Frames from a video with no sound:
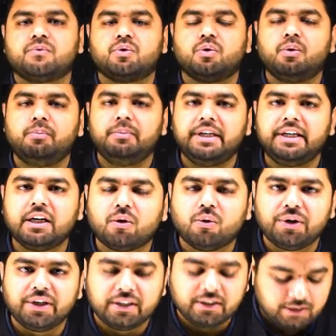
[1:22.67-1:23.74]
तो मेरे
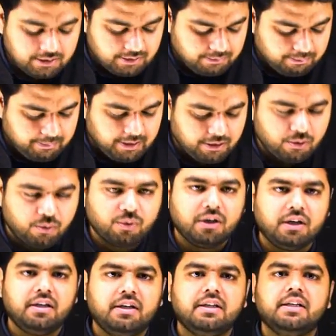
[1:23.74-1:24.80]
अकॉर्डिंग मैं कहूँगा
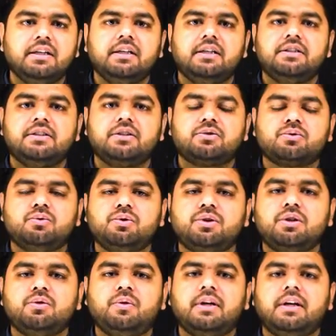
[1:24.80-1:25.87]

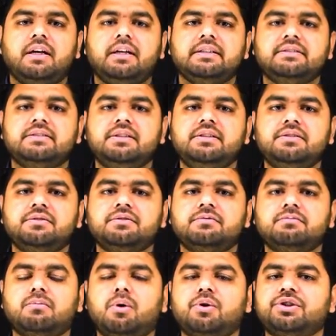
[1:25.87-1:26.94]
स्कूटर वाला इज इन
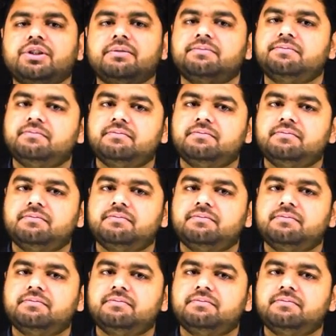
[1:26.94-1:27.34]
मोशन